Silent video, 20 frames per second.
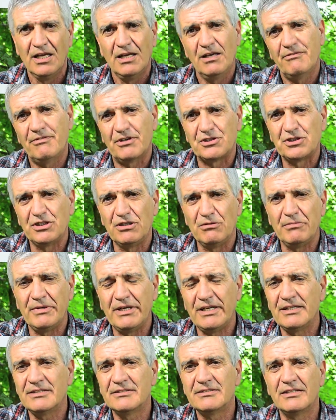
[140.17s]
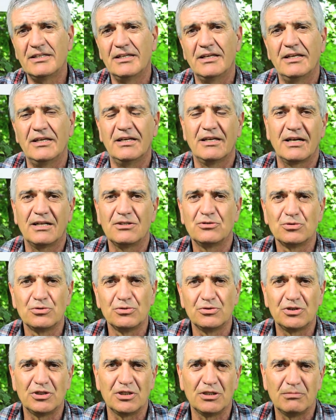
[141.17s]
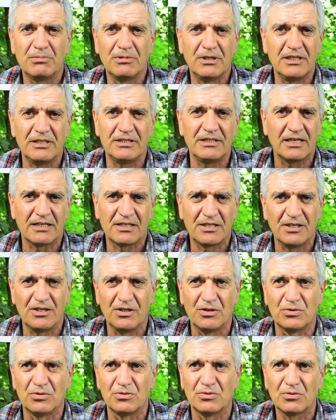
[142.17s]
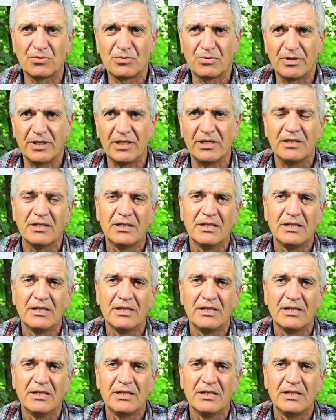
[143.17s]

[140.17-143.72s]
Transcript: facilmente raggiungibili da chiunque